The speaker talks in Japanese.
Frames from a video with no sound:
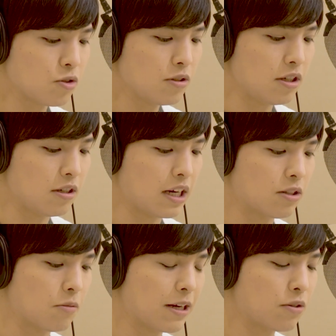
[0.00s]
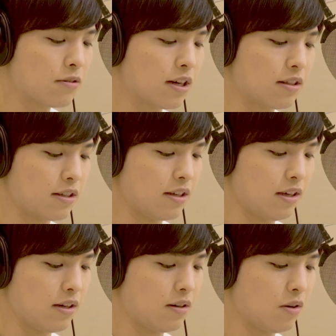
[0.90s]
ちょいあのバトル感っ
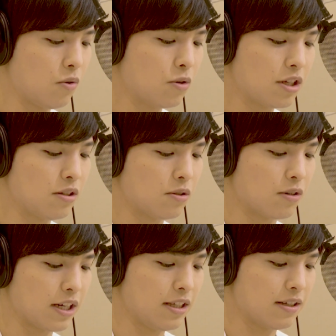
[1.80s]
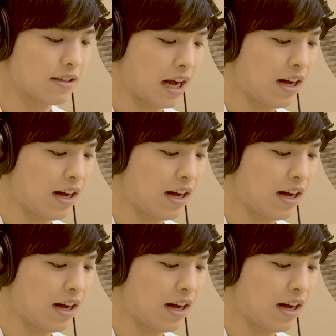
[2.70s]
て大きい方がいいですか